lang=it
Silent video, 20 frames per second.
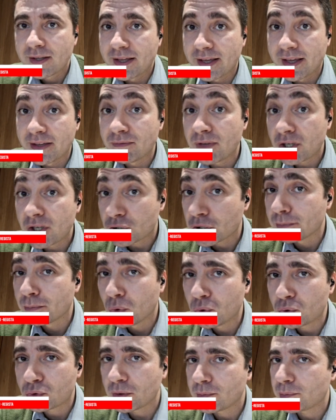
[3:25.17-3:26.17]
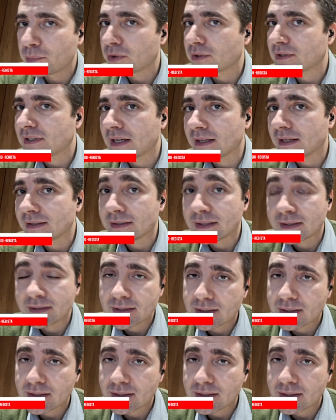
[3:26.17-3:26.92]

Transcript: e invece è molto importante.